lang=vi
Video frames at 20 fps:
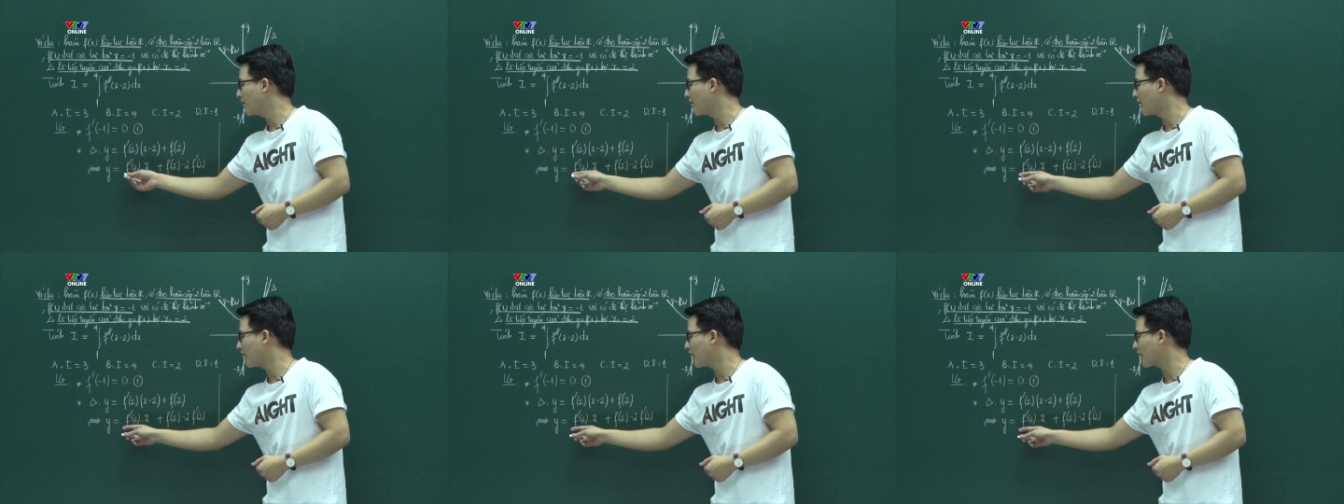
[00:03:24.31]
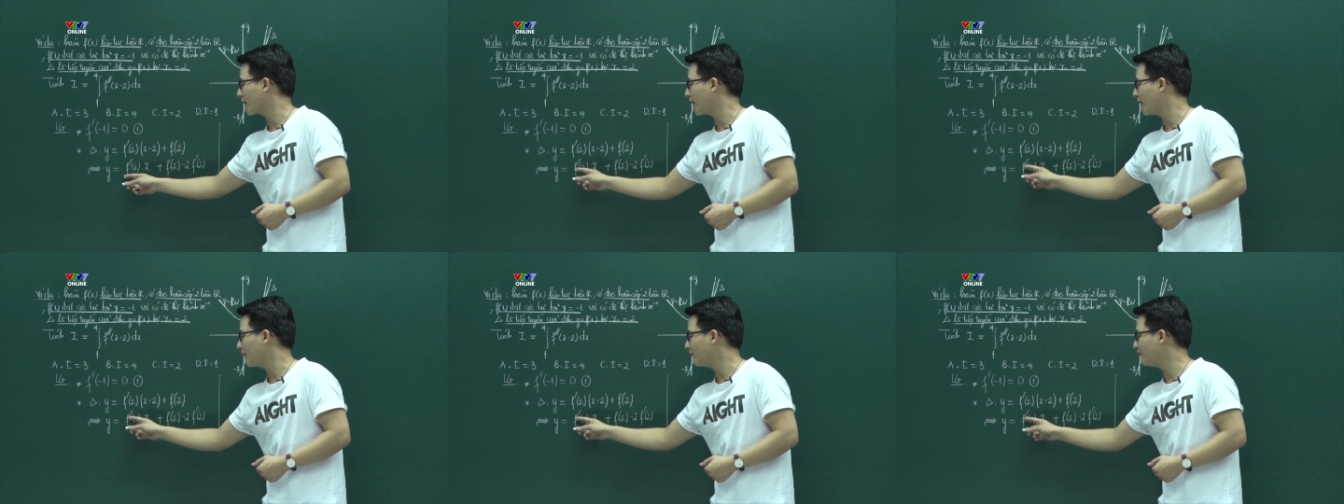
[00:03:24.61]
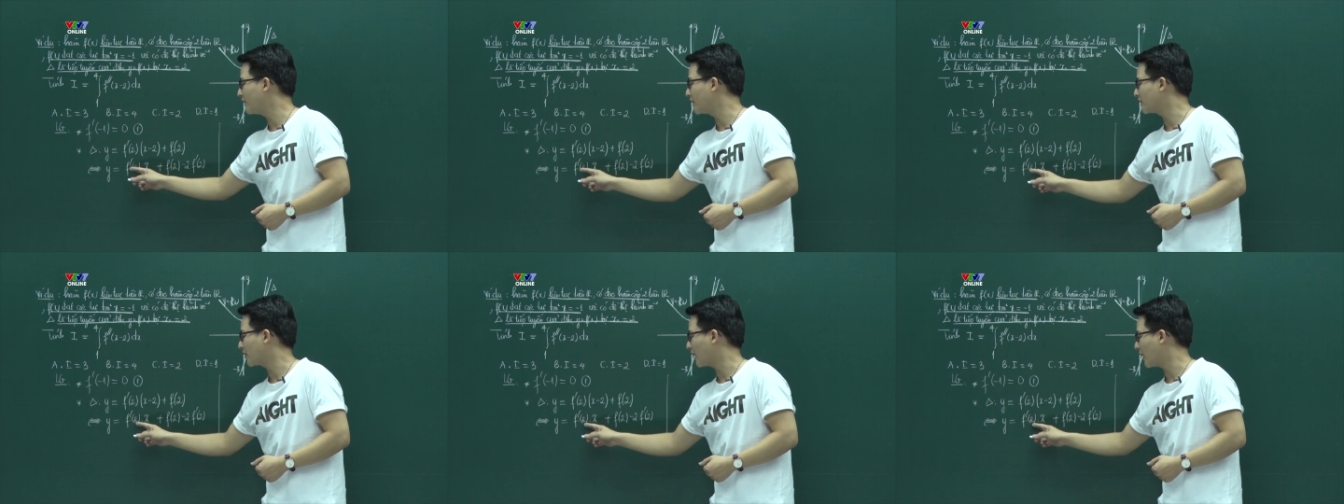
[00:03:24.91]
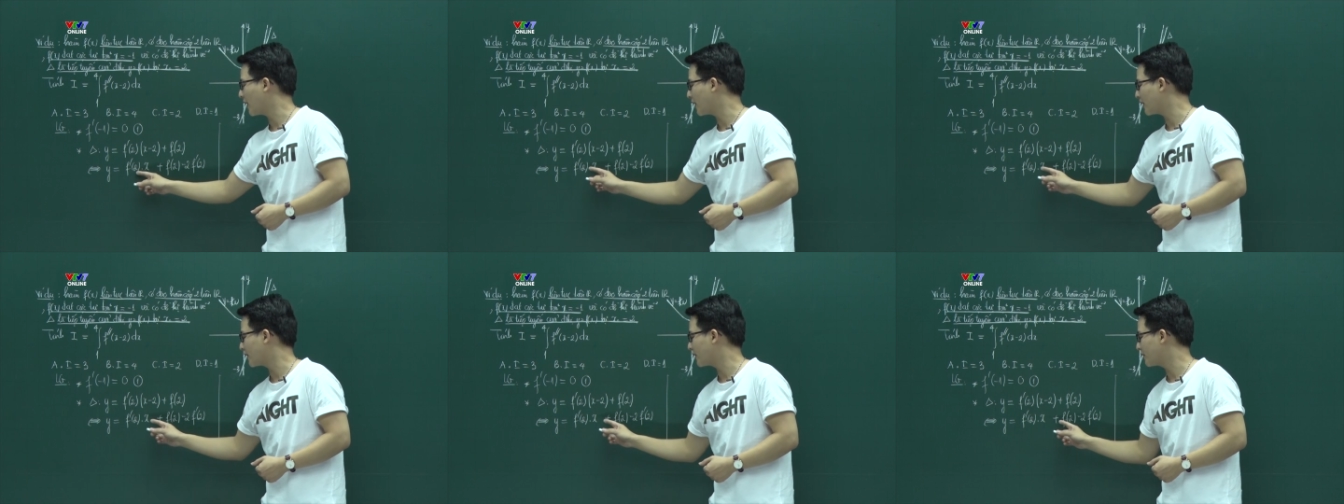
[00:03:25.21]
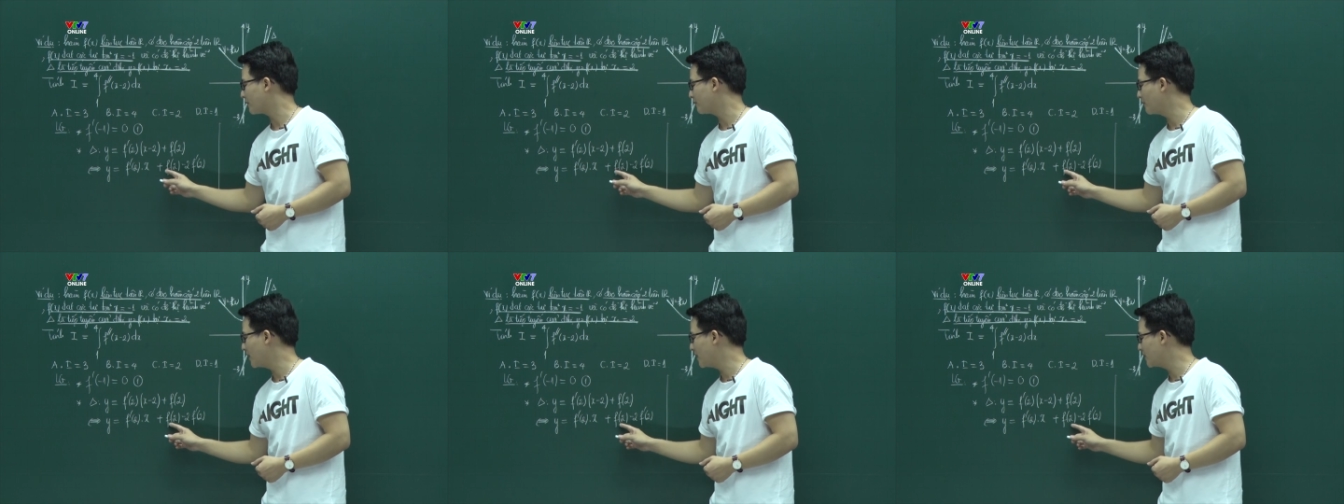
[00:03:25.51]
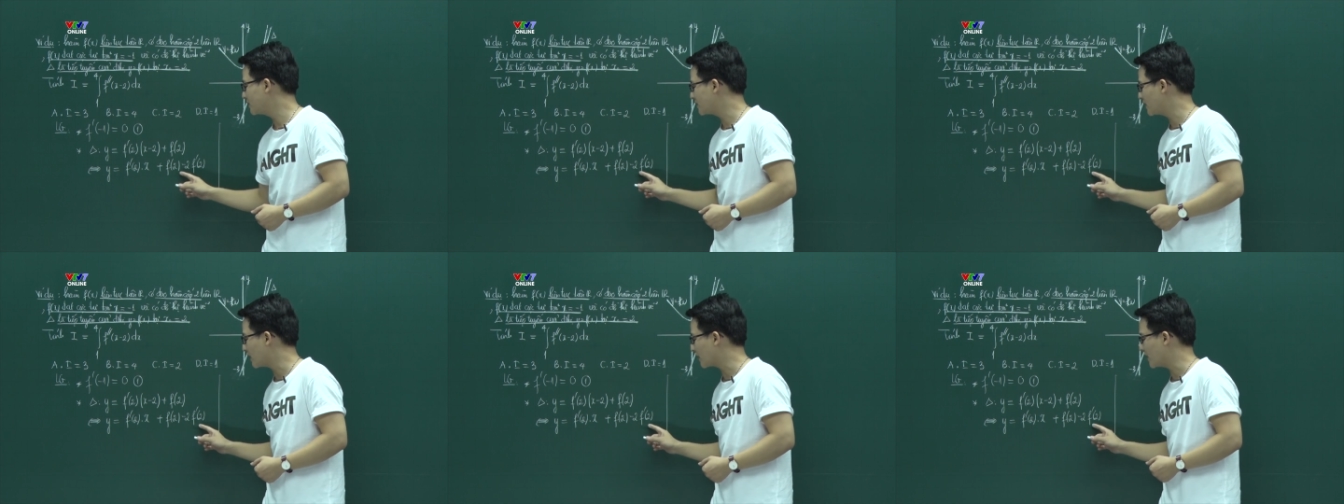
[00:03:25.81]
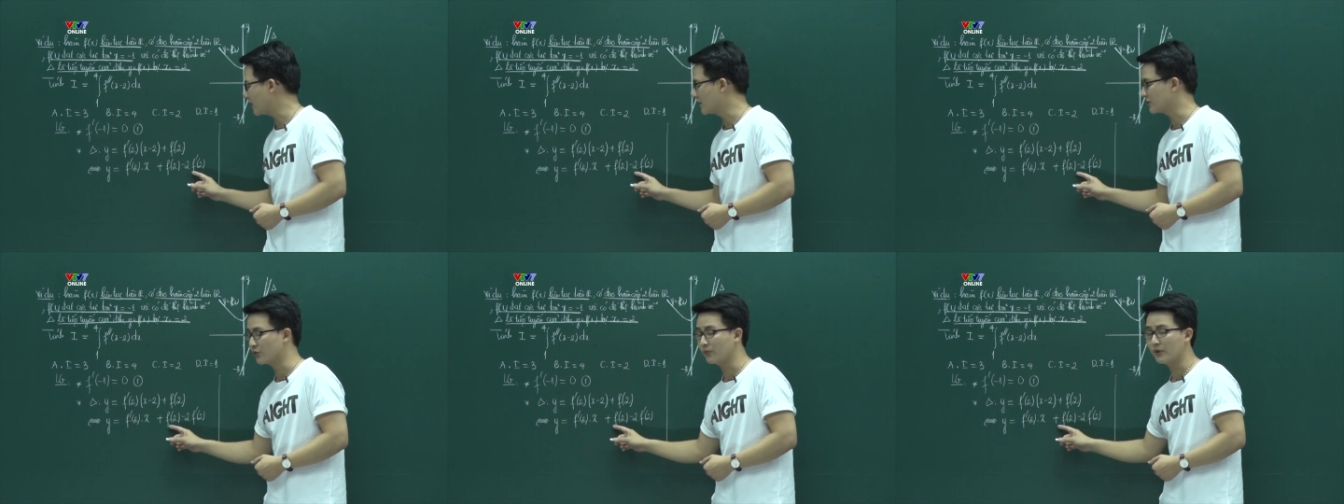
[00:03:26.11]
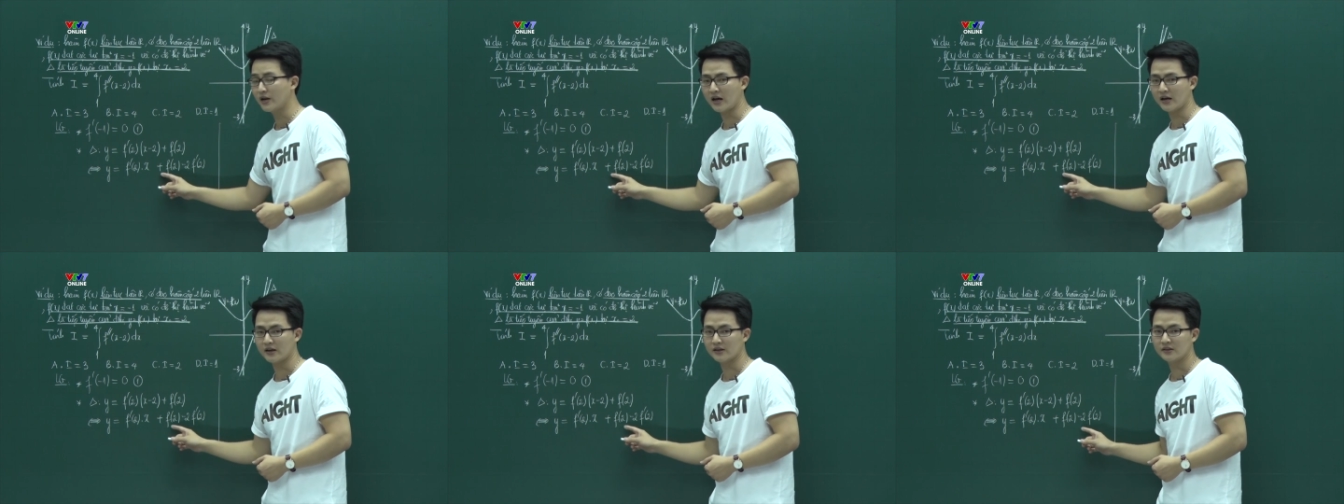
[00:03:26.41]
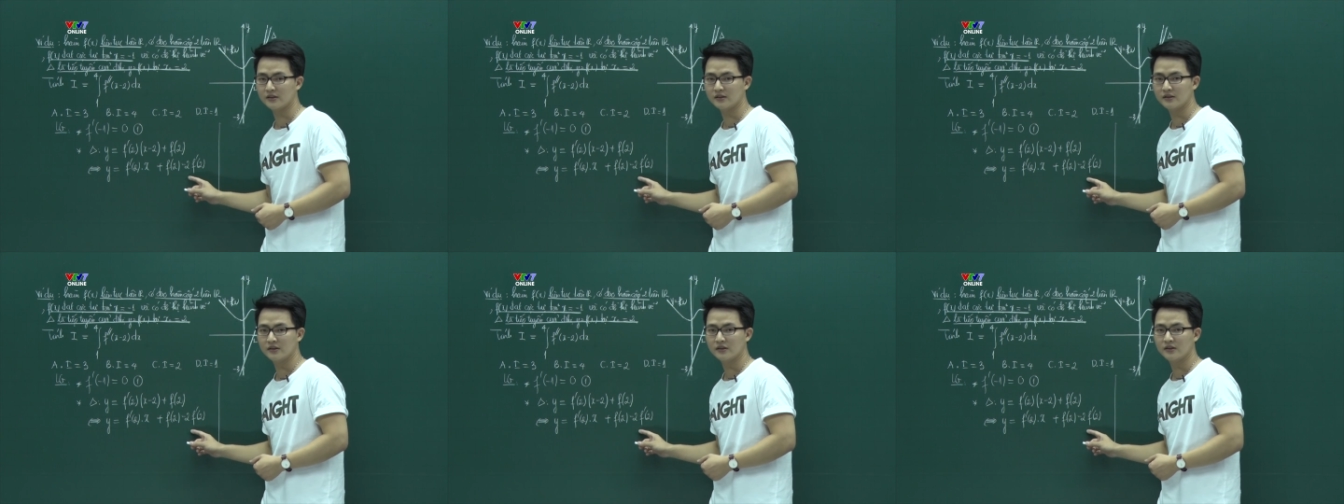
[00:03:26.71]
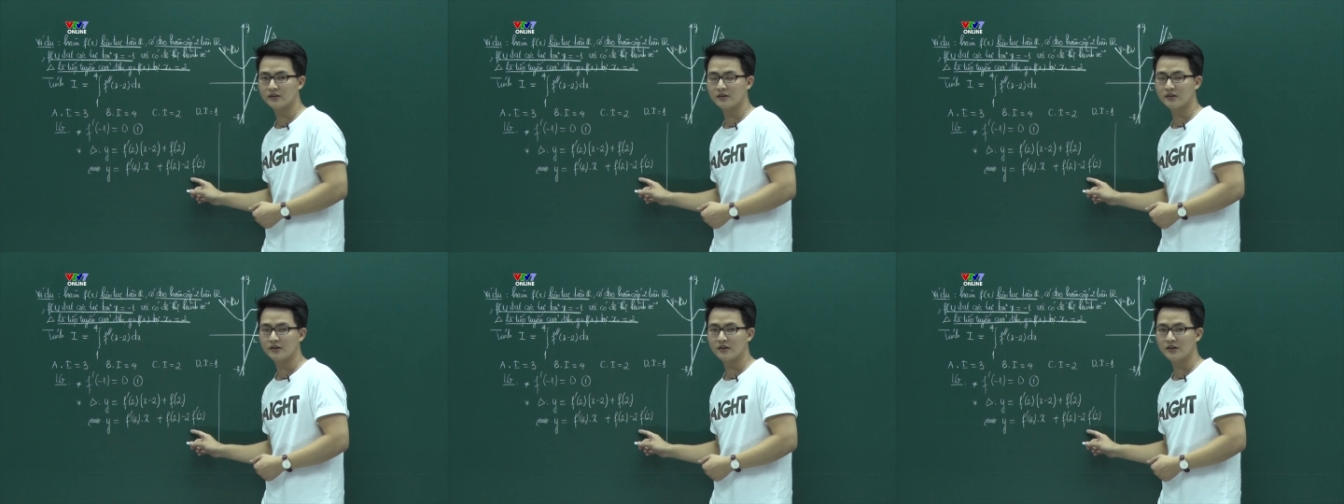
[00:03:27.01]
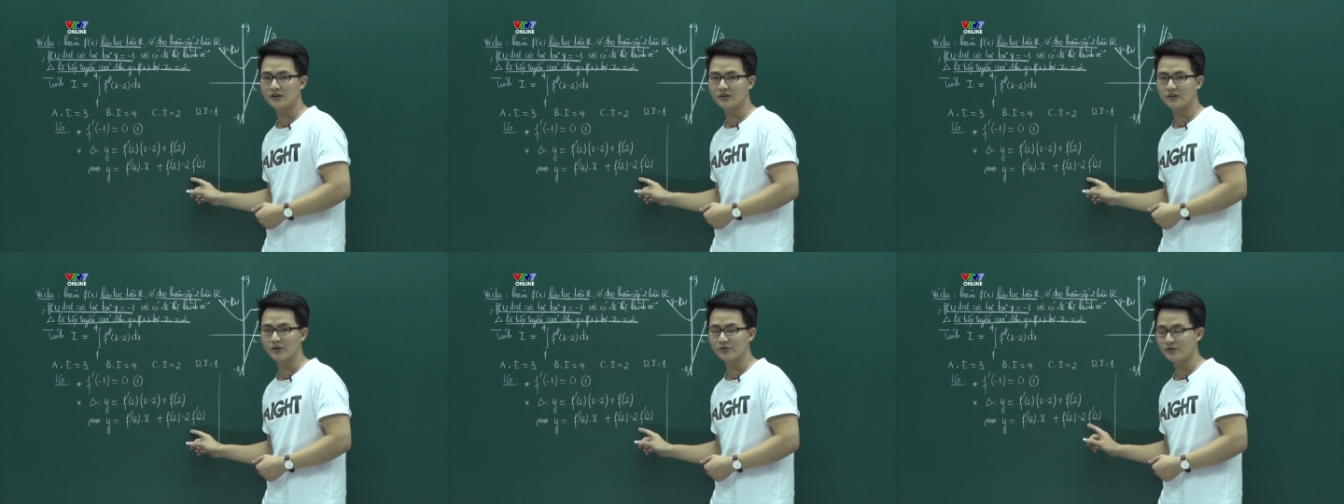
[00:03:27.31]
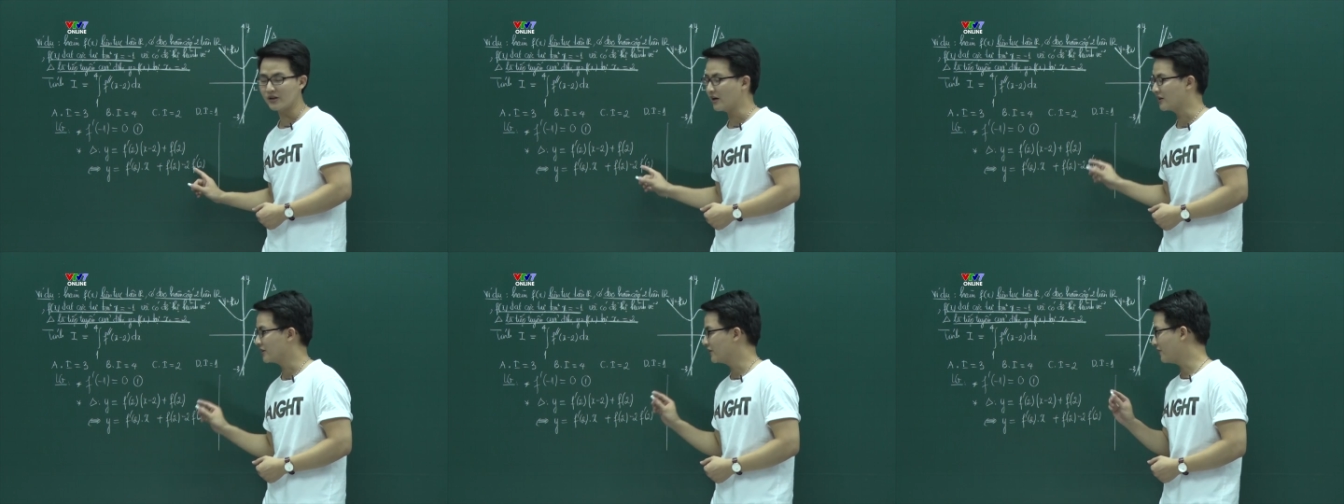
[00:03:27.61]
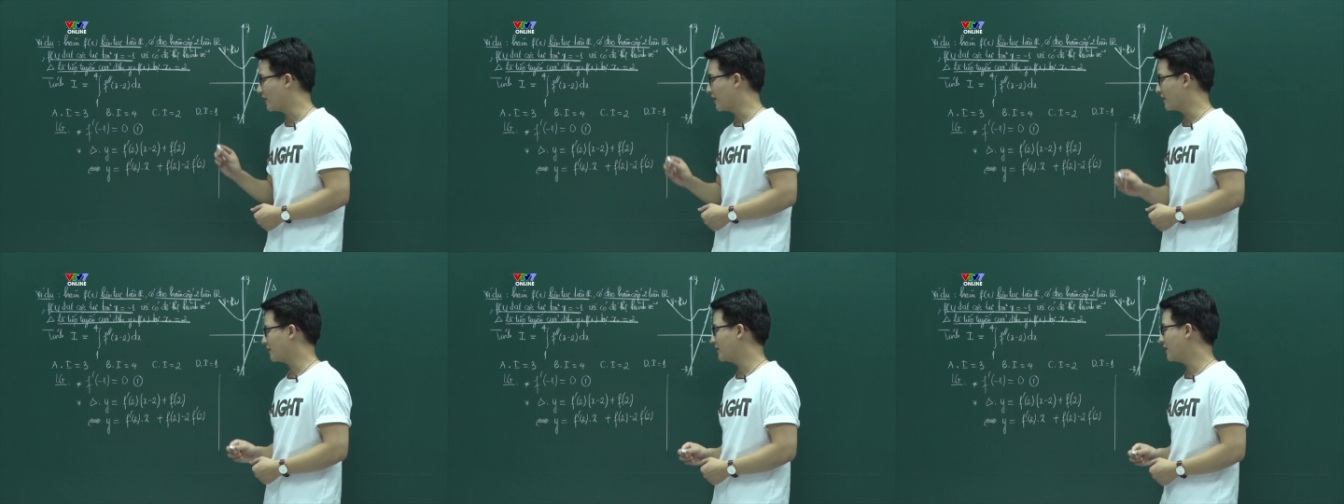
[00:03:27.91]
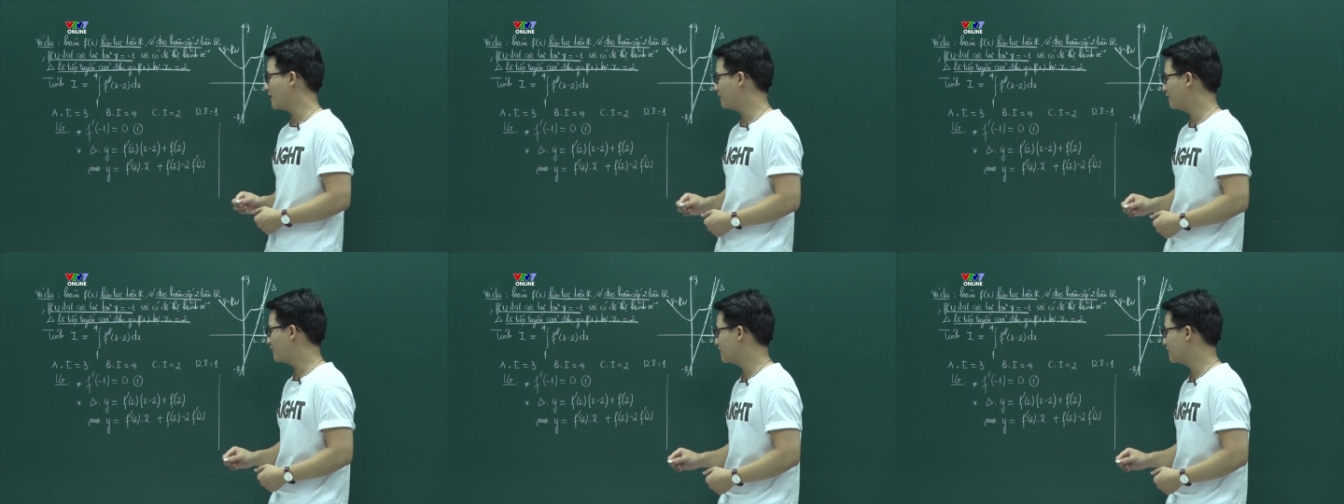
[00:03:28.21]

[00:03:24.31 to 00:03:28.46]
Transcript: là cái f phẩy tại hai này b chính là cái hệ số bên này được chưa như vậy đây